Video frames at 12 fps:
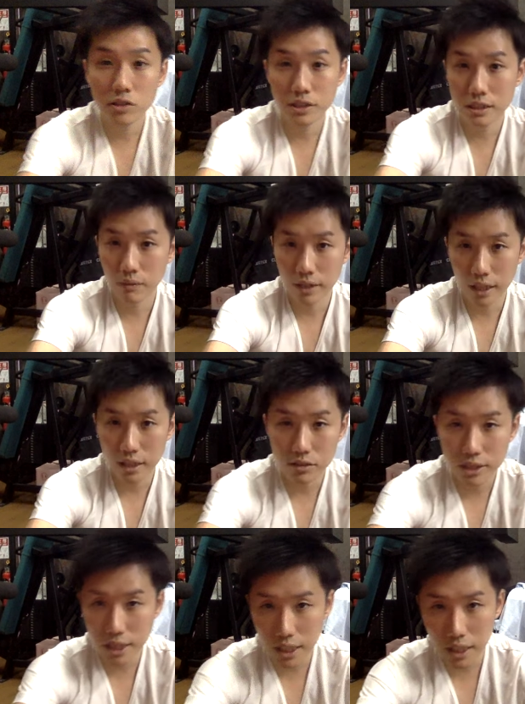きではないで
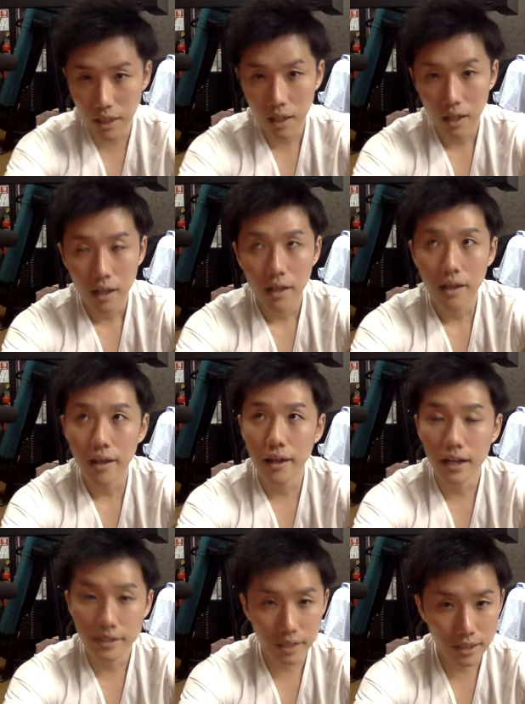すし、え
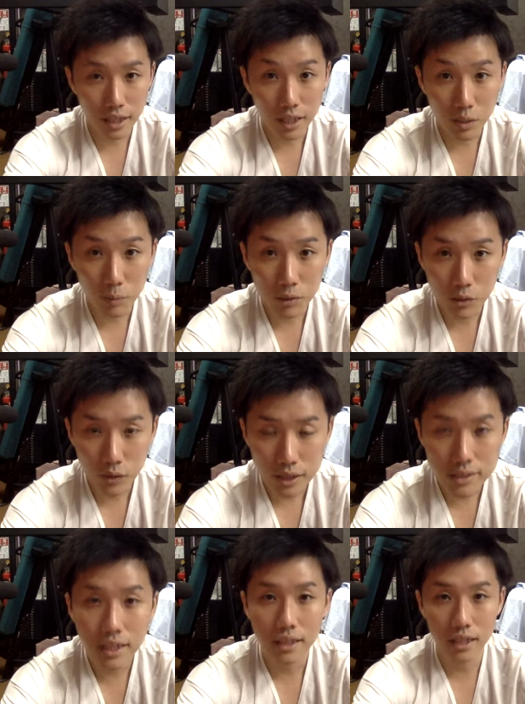やりたいなと思ったこと
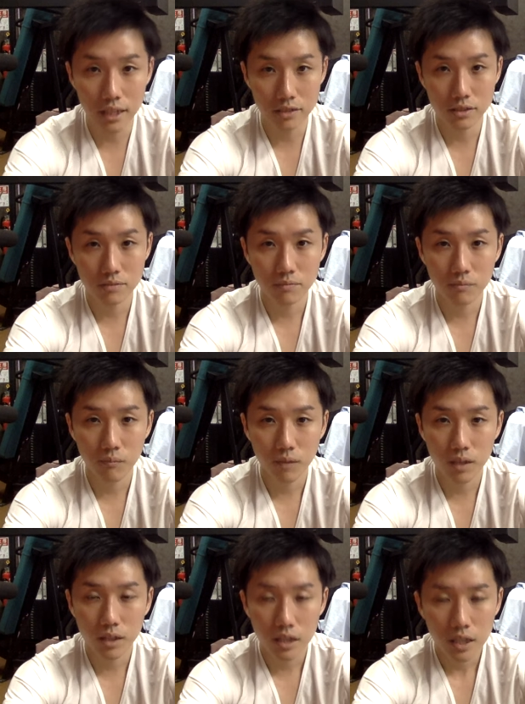は一切ないです
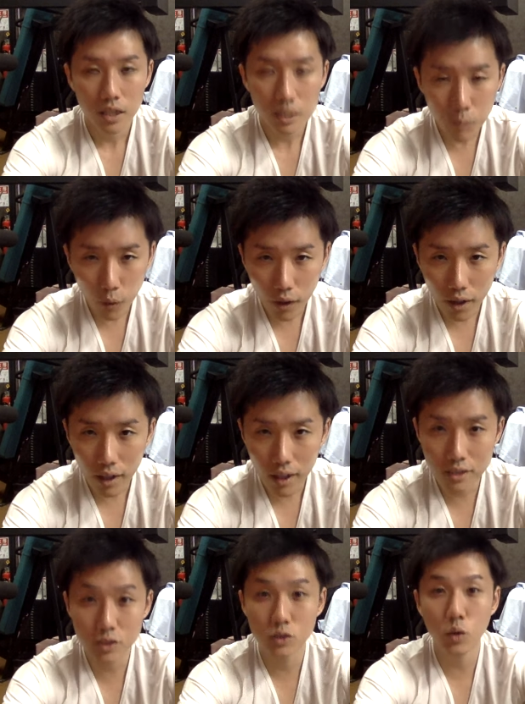にもかかわら
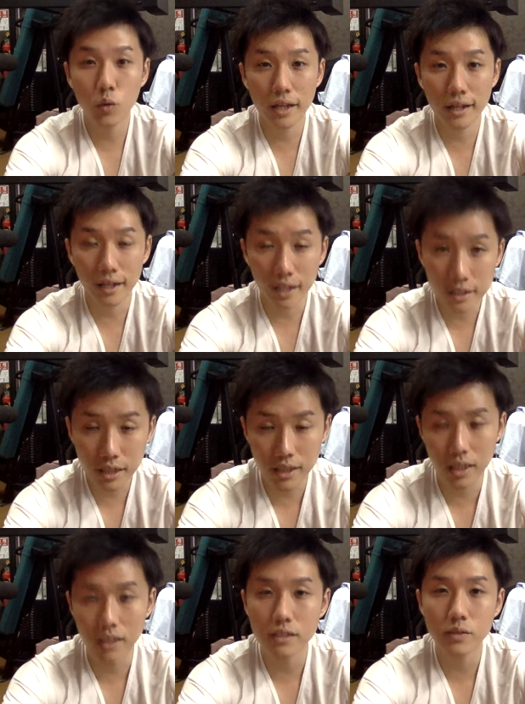ず6年間やってき
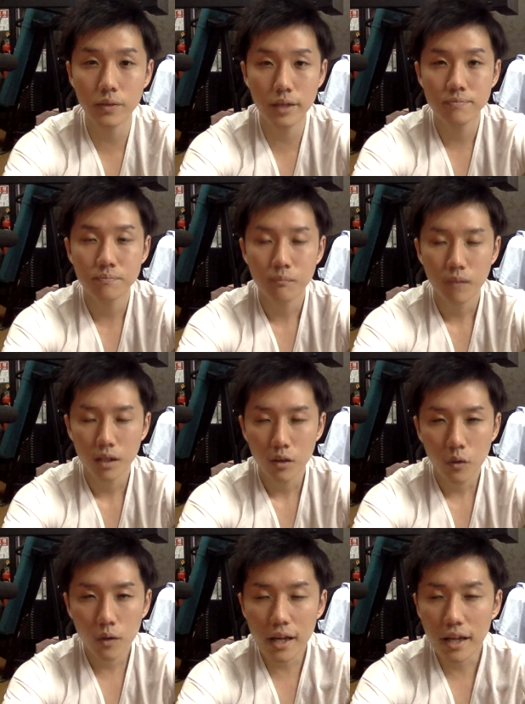たんですよね
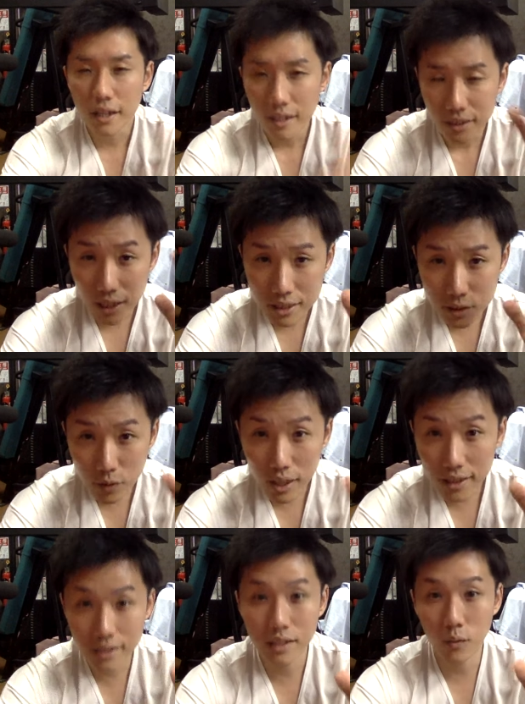これなぜそれ
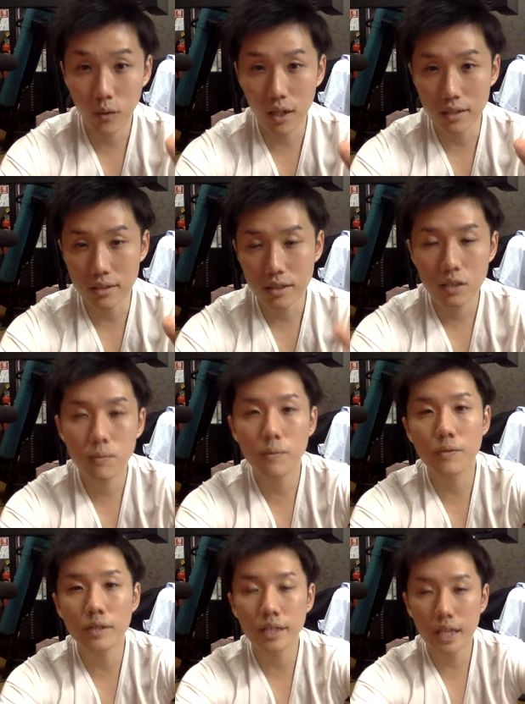ができたのかっていう部
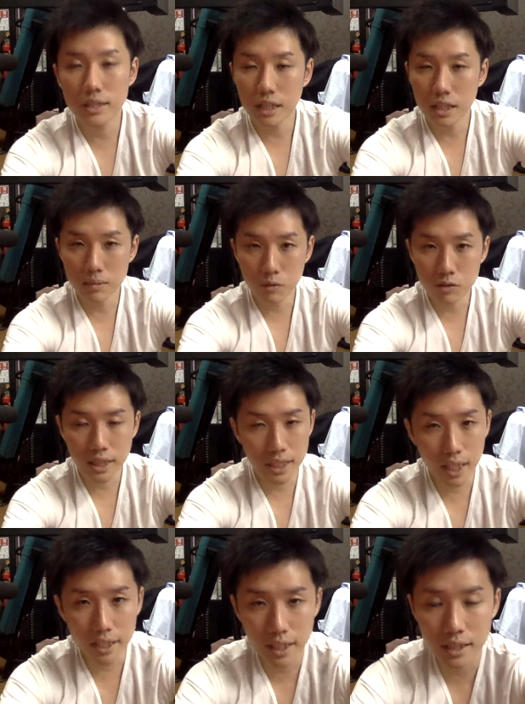分にね着目してい
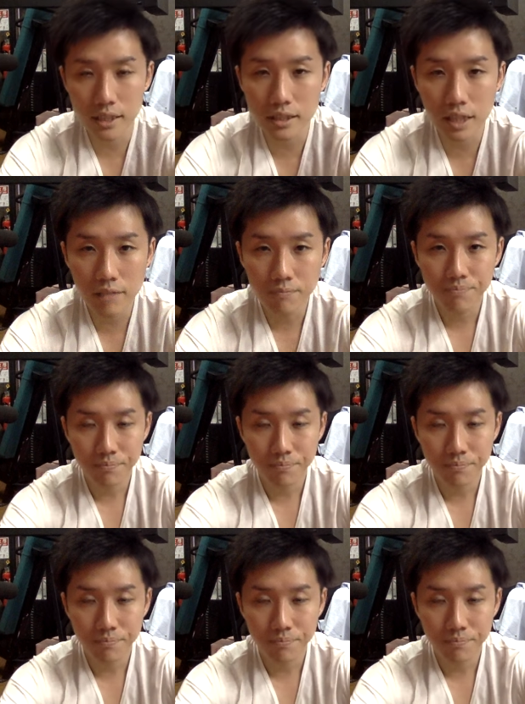ただきたいんですね